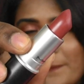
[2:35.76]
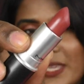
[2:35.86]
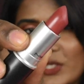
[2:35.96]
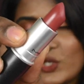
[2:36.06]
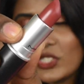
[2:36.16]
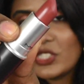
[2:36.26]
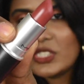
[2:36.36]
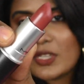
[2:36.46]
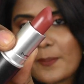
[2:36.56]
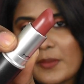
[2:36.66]

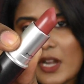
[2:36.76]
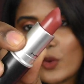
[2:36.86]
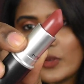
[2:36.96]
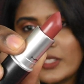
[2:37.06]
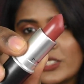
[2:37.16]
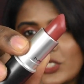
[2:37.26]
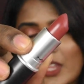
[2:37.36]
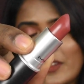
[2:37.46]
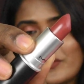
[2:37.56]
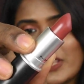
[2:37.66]
பீச்சிஷ் ப்ரௌனிஷ்
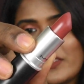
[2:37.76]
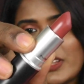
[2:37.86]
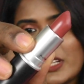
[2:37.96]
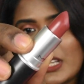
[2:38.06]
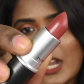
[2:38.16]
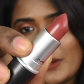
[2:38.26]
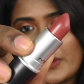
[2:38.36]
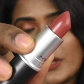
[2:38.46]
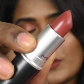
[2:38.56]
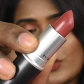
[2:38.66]
அண்ட் வெரி வெரி
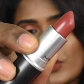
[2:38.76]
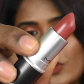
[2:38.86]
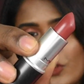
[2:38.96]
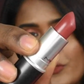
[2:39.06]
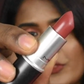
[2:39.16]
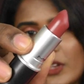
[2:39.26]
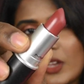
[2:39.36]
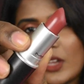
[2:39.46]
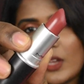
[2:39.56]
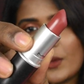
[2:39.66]
டேட்பிட் அமௌண்ட் ஆஃப்
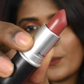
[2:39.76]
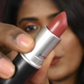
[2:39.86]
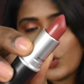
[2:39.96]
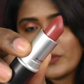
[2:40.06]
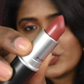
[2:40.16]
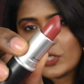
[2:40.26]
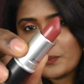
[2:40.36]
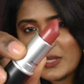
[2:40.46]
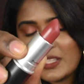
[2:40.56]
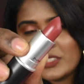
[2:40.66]
மோவிஷ்
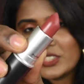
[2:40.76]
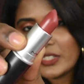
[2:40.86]
ஆர் பிங்கிஷ்